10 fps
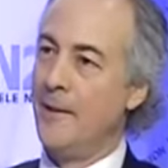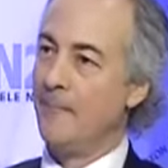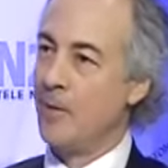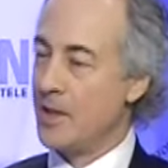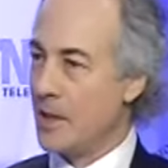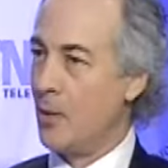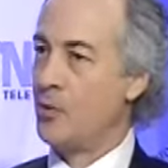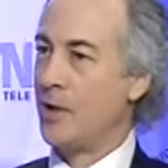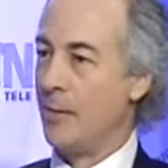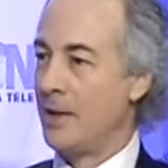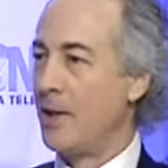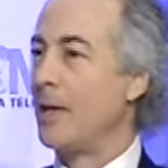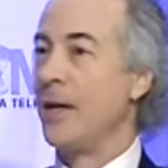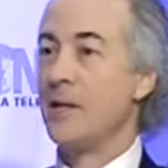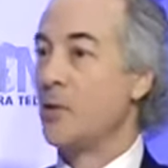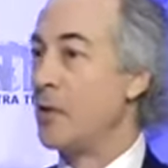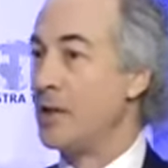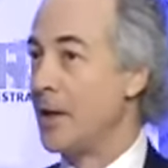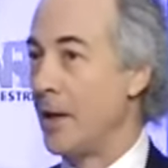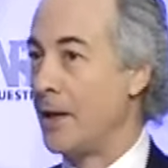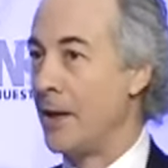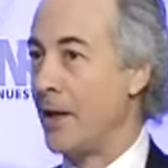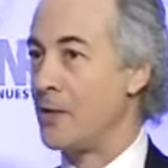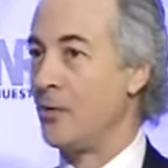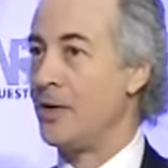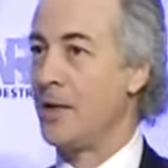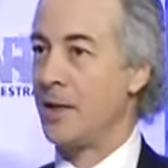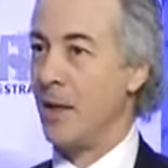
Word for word: decía justamente que esto ni siquiera era suficiente,